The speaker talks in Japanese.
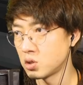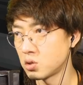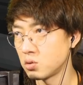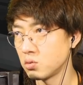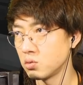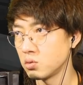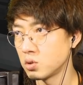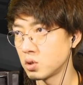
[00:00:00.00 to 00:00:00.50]

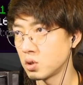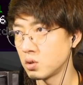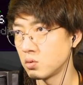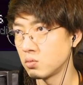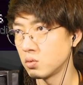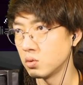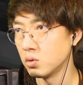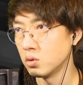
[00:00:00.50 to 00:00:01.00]
修
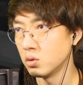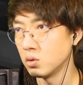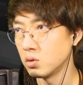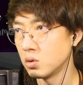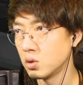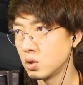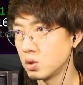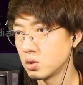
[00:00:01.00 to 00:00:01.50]
繕を
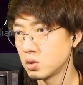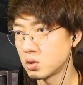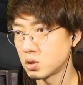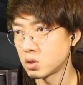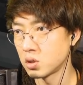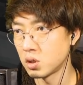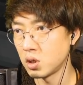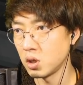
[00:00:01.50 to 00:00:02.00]

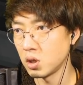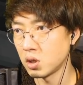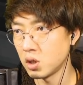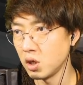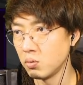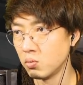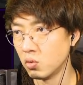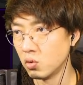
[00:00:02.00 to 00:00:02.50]
つけ
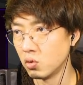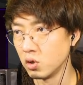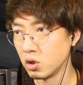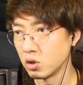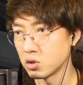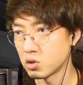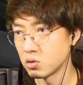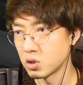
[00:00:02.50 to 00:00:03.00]
て、も
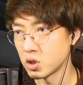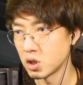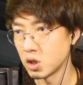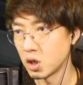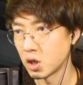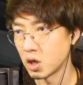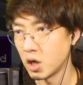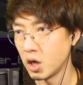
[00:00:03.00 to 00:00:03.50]
う修繕
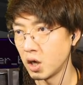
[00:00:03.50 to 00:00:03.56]
ないか